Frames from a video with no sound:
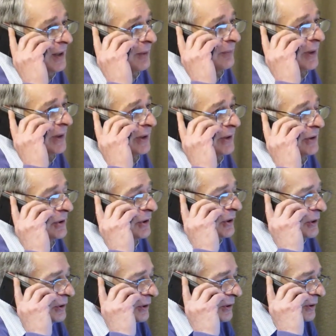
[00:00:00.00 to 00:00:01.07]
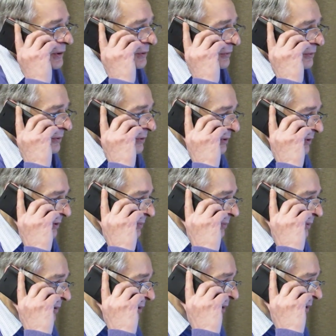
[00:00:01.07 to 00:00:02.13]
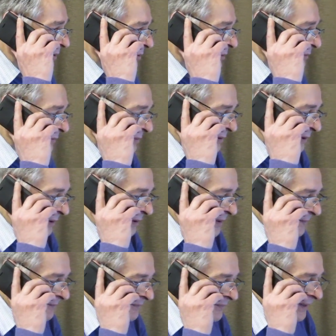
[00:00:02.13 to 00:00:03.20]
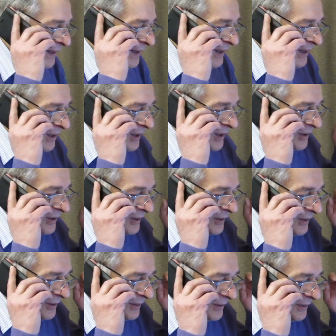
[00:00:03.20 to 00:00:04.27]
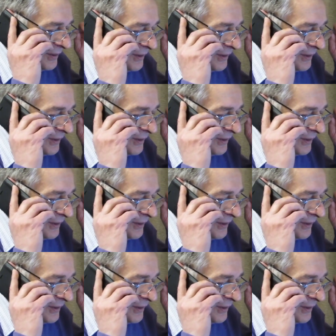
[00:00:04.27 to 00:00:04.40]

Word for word: моей книги, которую ты приготовила. А...